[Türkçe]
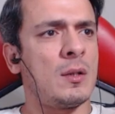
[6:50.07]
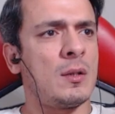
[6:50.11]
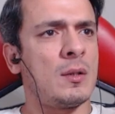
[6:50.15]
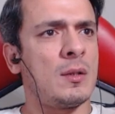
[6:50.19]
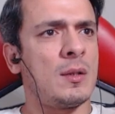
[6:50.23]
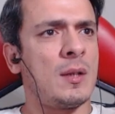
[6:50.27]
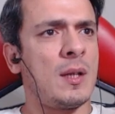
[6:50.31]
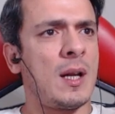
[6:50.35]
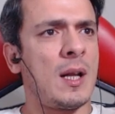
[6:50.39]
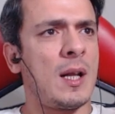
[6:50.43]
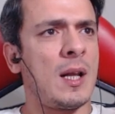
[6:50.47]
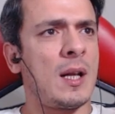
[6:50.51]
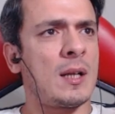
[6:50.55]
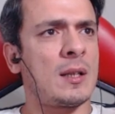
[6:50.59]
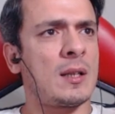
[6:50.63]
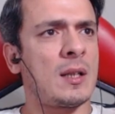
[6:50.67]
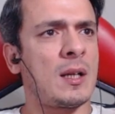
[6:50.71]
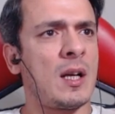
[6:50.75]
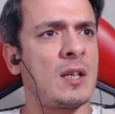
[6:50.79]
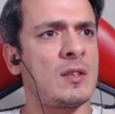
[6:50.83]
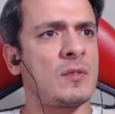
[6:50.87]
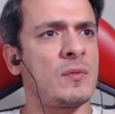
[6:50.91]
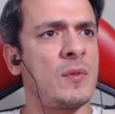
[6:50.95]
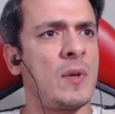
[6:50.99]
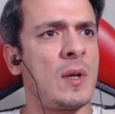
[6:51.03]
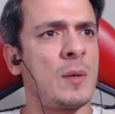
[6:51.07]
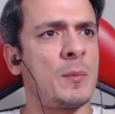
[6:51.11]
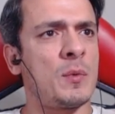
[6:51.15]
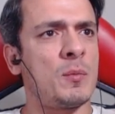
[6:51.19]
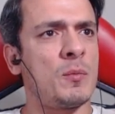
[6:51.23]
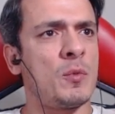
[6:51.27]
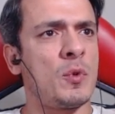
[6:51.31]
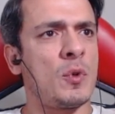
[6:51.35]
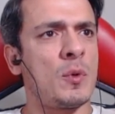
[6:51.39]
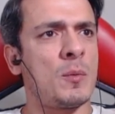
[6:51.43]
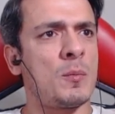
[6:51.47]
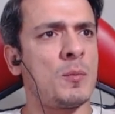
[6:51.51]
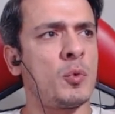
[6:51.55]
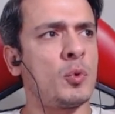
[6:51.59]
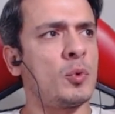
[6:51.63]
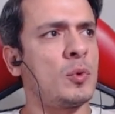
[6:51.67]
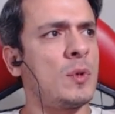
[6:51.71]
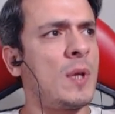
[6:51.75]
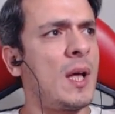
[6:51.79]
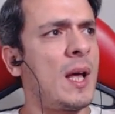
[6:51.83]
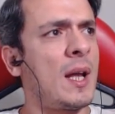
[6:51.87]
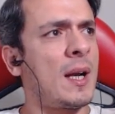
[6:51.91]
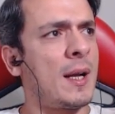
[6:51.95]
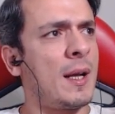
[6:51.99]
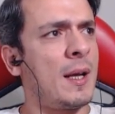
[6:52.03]
Nerelerde gaz var bilmiyorum.
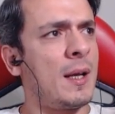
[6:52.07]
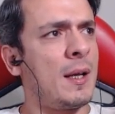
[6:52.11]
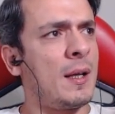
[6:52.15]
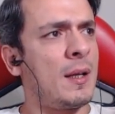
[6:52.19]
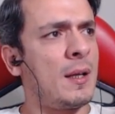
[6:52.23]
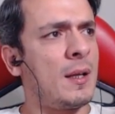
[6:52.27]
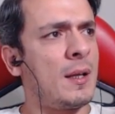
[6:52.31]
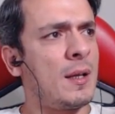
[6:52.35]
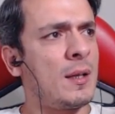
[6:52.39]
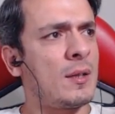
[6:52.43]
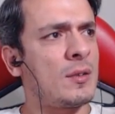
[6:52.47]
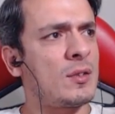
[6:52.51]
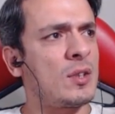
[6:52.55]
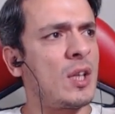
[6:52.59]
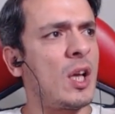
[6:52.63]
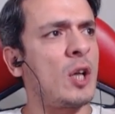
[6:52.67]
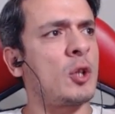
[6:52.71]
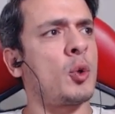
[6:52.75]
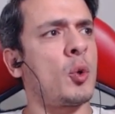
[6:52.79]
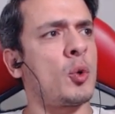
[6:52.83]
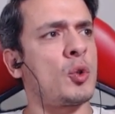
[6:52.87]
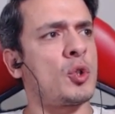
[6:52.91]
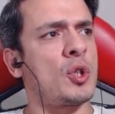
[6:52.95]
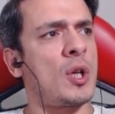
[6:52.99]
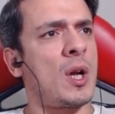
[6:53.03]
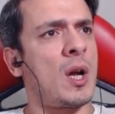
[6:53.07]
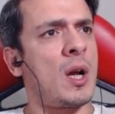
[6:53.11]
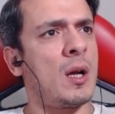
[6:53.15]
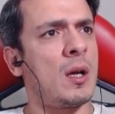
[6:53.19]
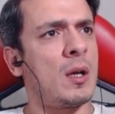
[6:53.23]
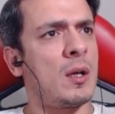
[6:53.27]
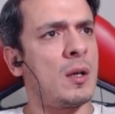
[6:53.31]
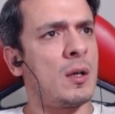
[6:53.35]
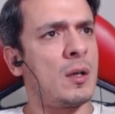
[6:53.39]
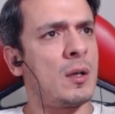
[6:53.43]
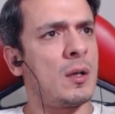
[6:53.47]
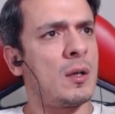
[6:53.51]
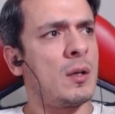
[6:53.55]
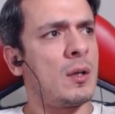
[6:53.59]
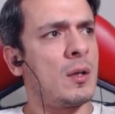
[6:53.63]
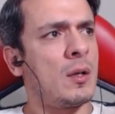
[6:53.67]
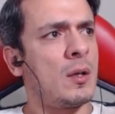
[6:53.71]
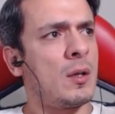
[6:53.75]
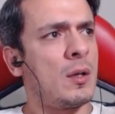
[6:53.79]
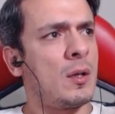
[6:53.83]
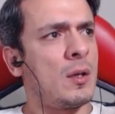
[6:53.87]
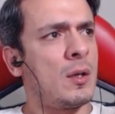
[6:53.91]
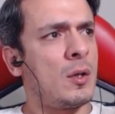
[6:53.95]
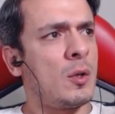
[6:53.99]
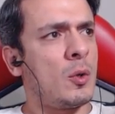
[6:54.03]
Bunlar ne? Taş ocağı.
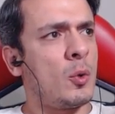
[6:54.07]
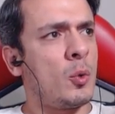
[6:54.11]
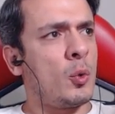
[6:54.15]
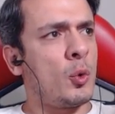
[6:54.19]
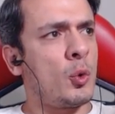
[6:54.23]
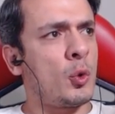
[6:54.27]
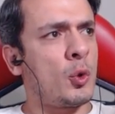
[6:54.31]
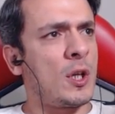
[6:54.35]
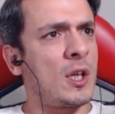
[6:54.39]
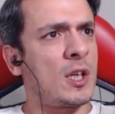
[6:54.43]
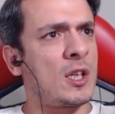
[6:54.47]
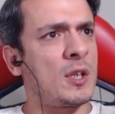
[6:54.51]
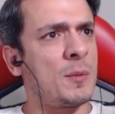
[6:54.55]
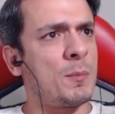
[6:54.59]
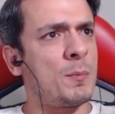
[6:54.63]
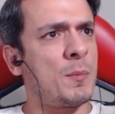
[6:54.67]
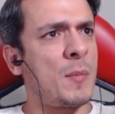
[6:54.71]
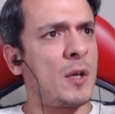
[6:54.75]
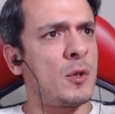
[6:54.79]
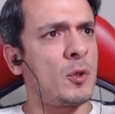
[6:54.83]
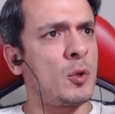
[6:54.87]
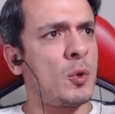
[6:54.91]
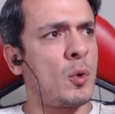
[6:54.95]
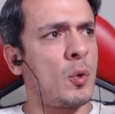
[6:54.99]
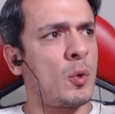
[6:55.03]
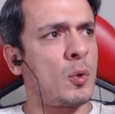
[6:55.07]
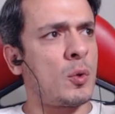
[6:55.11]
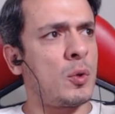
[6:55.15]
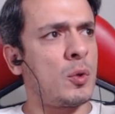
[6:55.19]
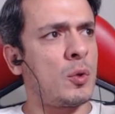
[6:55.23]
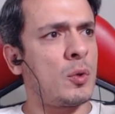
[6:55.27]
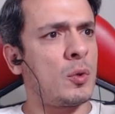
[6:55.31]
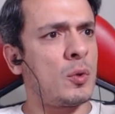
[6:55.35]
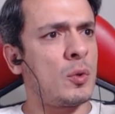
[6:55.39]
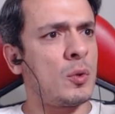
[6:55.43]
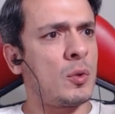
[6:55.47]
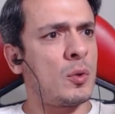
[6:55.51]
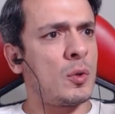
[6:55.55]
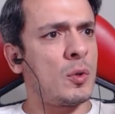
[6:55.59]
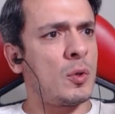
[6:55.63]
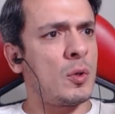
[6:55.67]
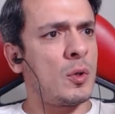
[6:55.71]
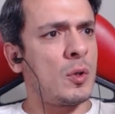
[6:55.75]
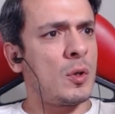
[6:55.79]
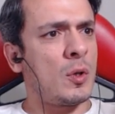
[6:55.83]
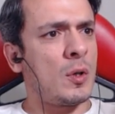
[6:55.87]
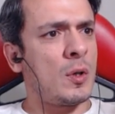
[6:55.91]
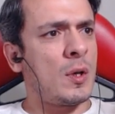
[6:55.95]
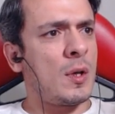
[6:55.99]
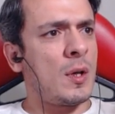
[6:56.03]
Uygun ekipman yok.
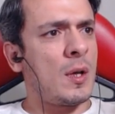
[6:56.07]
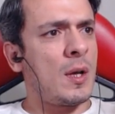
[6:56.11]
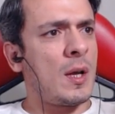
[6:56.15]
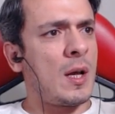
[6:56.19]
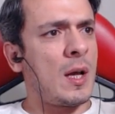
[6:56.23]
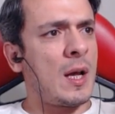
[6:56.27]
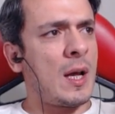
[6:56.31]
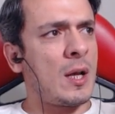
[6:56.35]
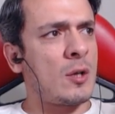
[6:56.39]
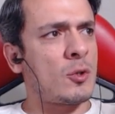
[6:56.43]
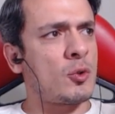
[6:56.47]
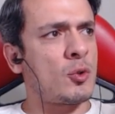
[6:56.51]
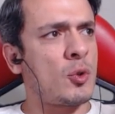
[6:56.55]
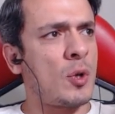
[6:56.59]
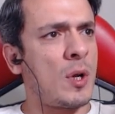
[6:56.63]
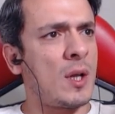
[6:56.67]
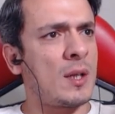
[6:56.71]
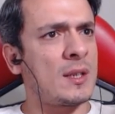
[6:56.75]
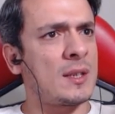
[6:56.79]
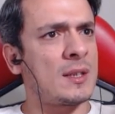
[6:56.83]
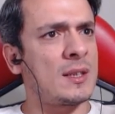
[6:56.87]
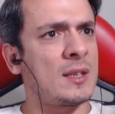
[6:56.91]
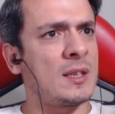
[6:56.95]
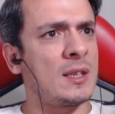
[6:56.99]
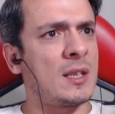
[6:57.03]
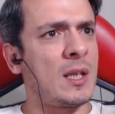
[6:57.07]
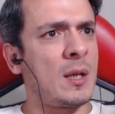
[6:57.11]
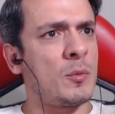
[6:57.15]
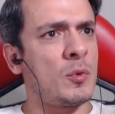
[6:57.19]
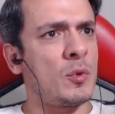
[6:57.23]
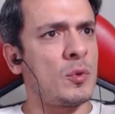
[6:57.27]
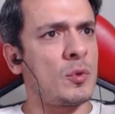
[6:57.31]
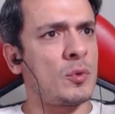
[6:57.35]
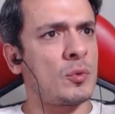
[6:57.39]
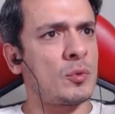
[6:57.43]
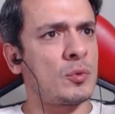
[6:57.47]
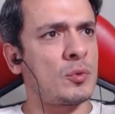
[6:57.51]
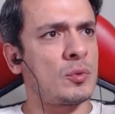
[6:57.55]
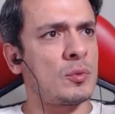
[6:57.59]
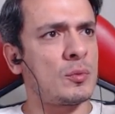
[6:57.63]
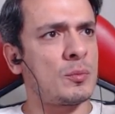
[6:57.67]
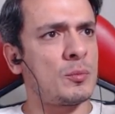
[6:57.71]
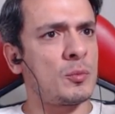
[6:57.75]
He şu anlık gidemiyoruz.